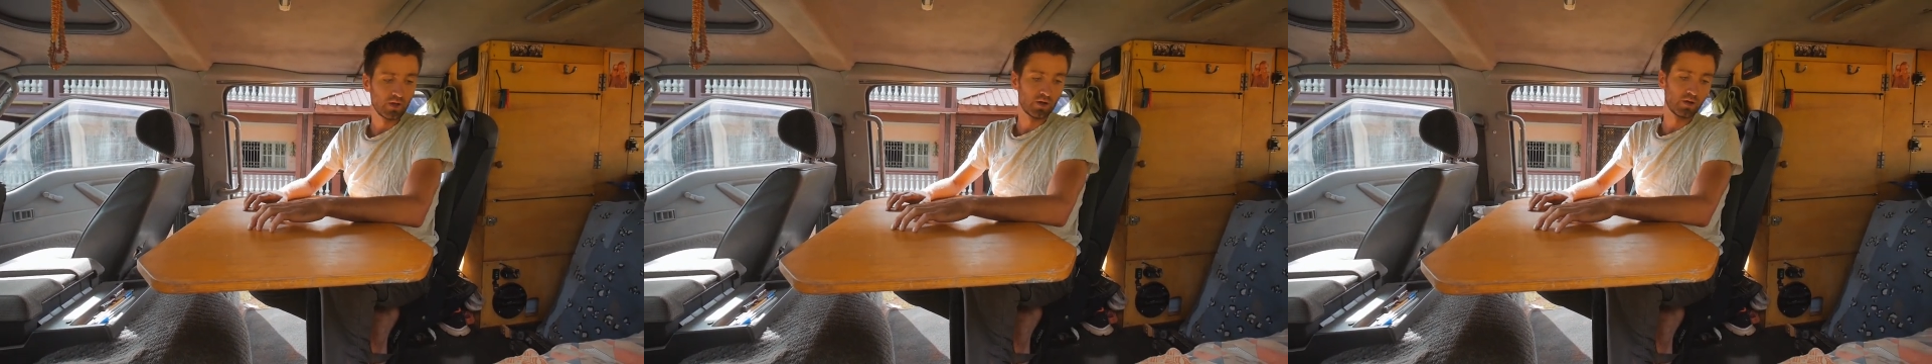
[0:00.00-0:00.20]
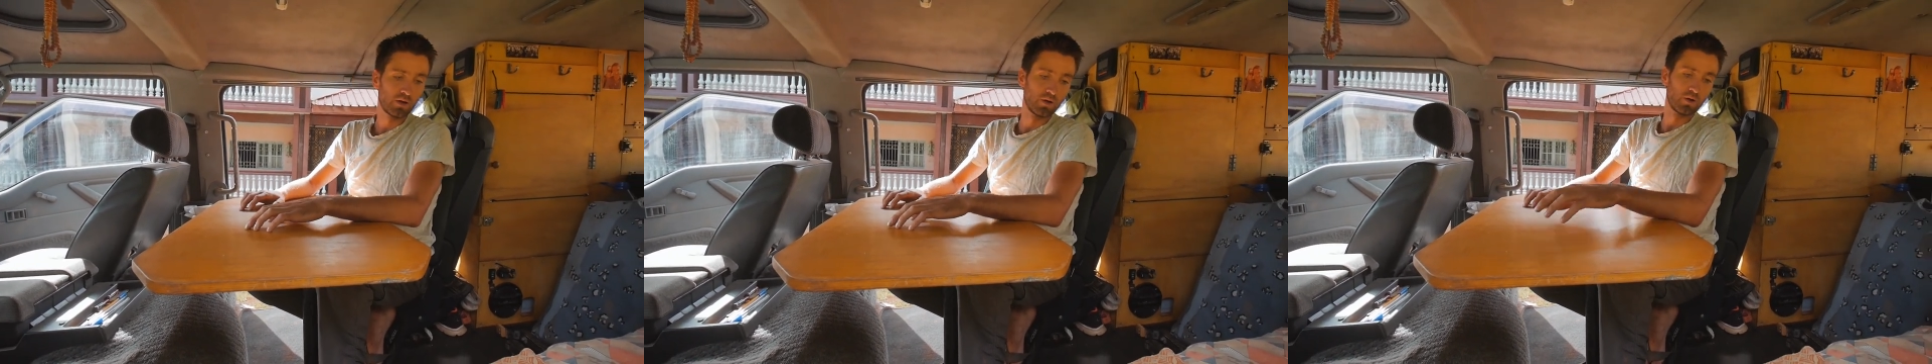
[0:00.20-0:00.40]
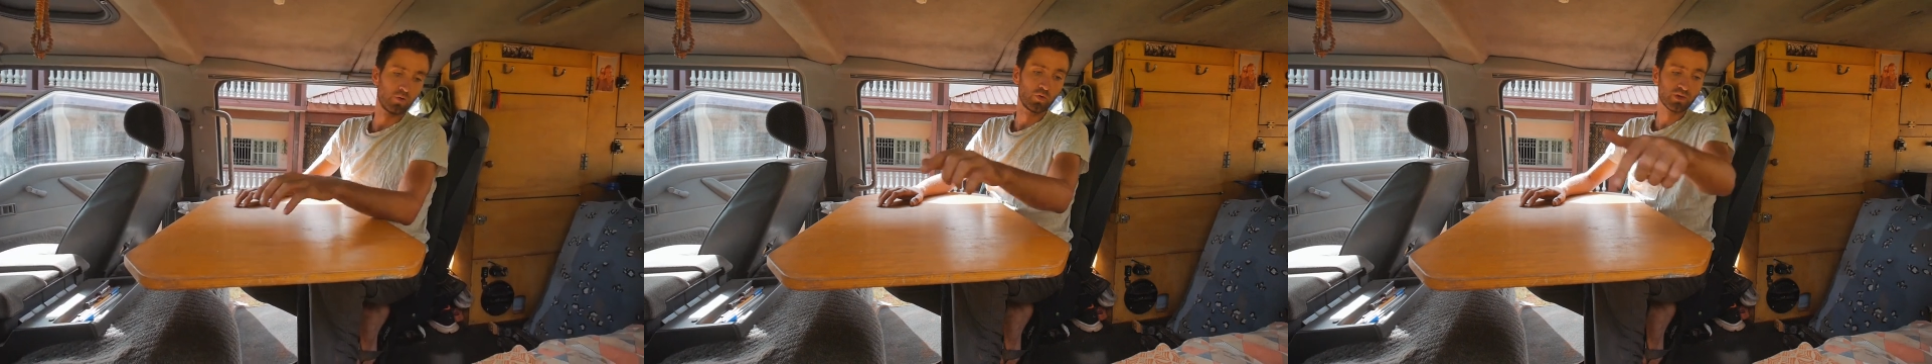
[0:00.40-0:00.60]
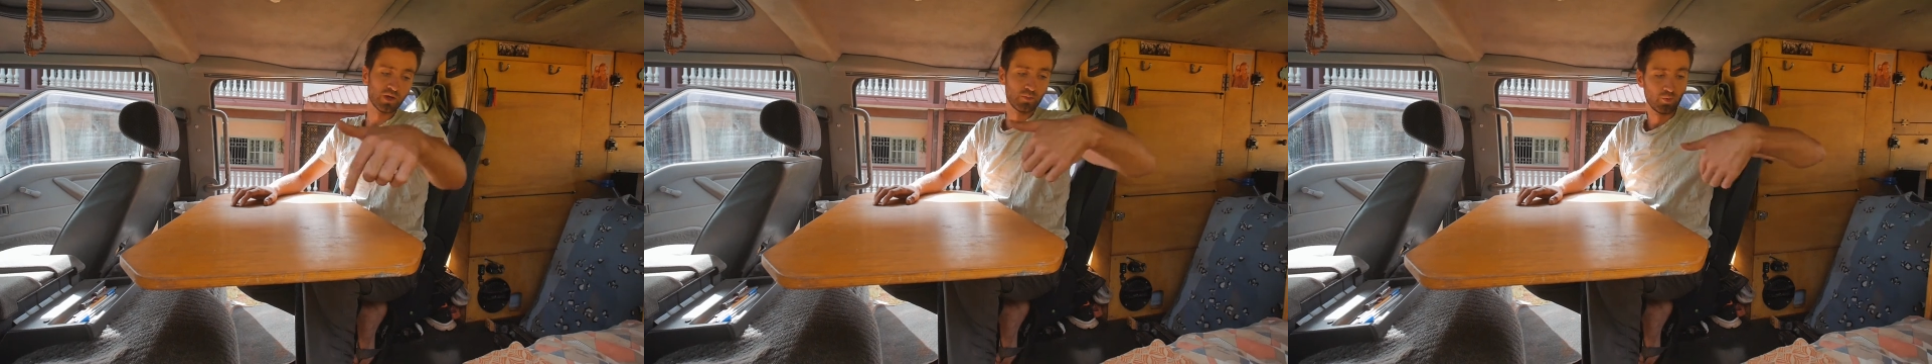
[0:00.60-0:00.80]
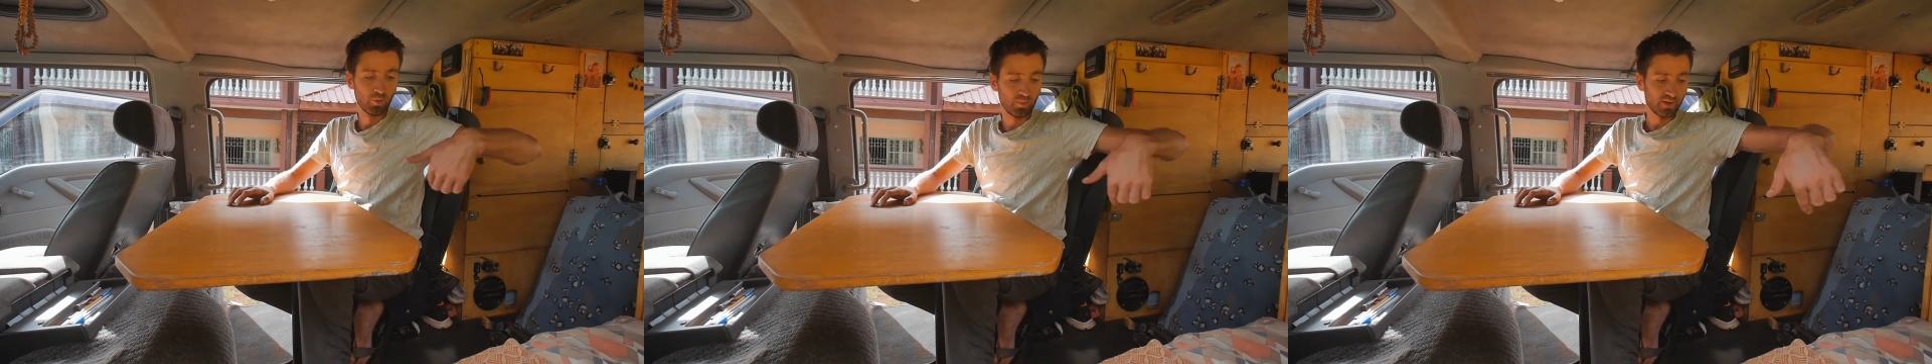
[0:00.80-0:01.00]
l'autre
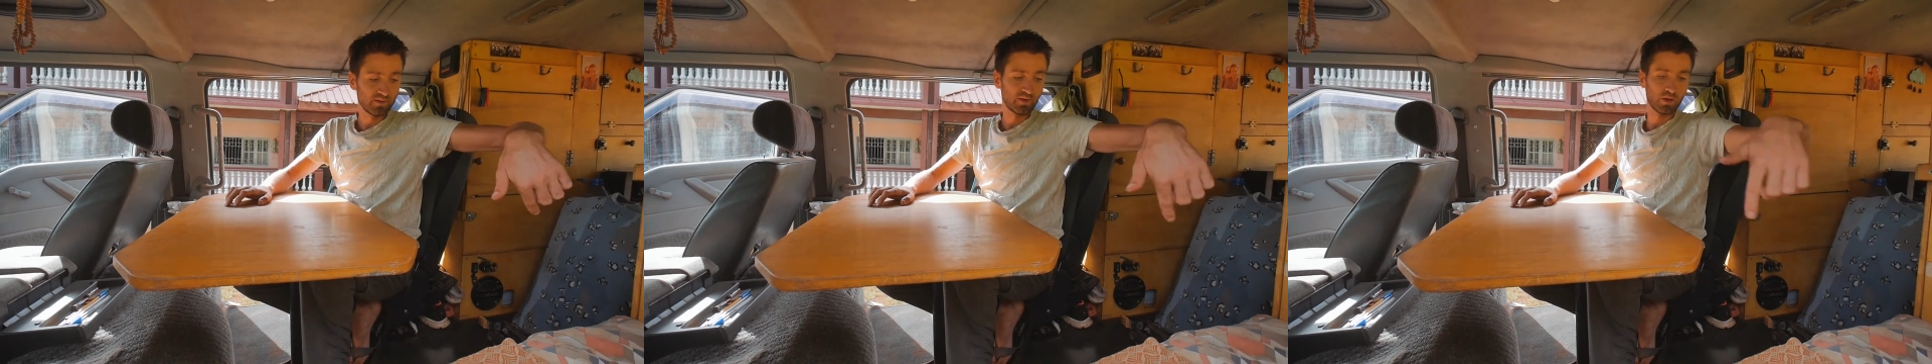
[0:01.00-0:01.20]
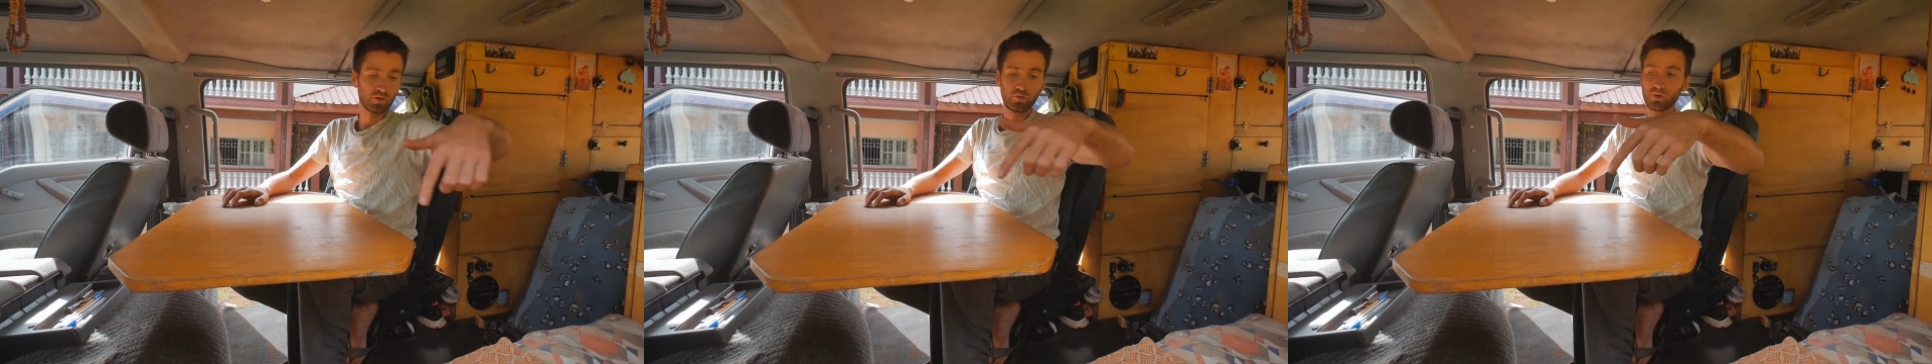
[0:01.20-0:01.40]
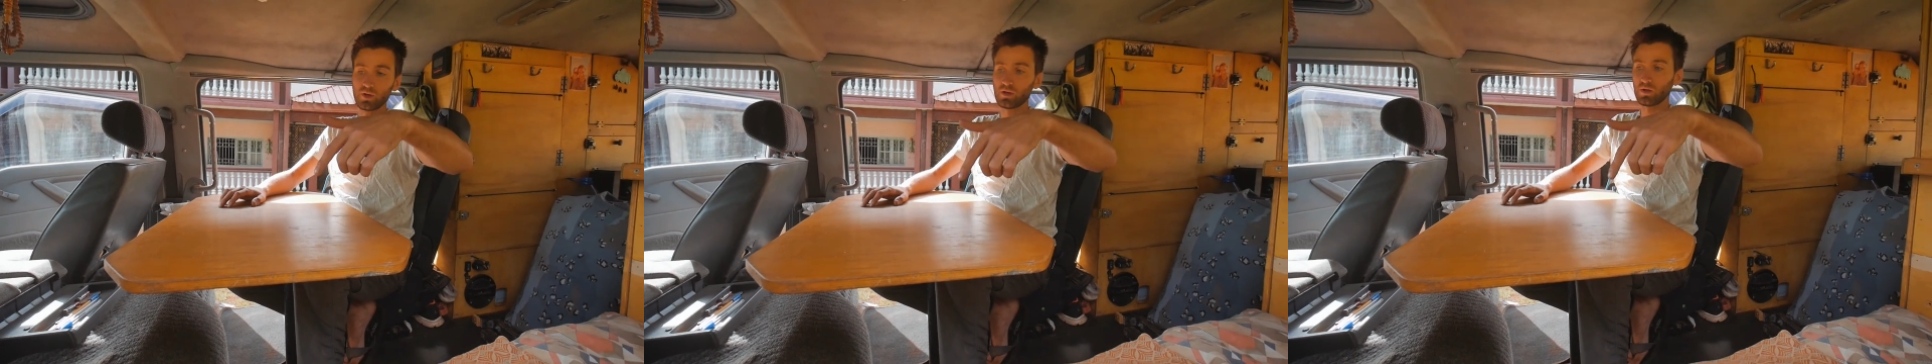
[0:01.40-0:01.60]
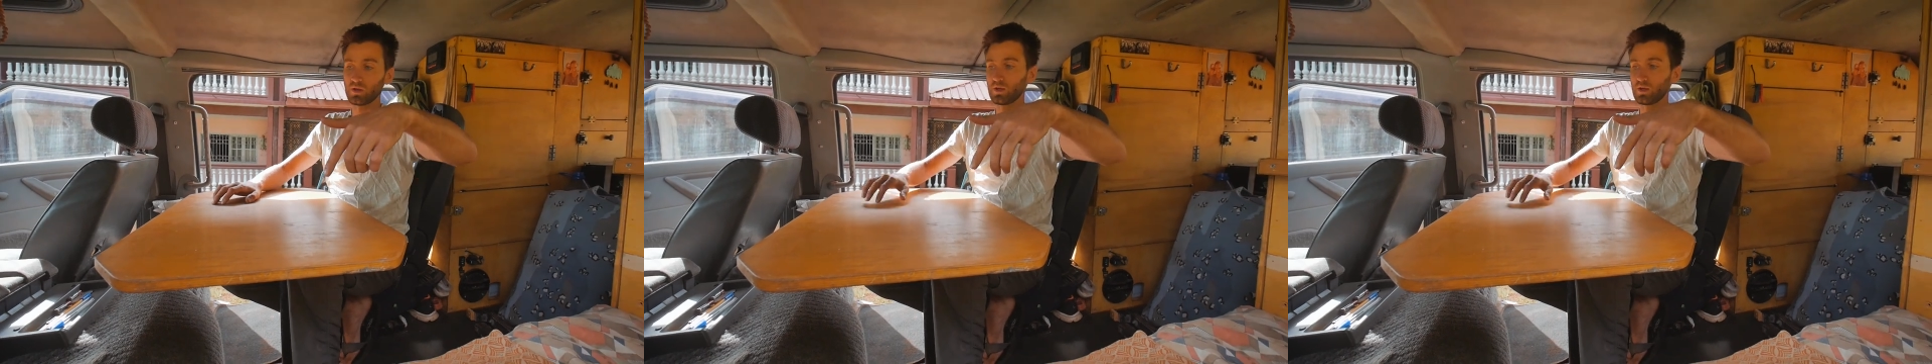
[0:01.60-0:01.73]
il peut pas circuler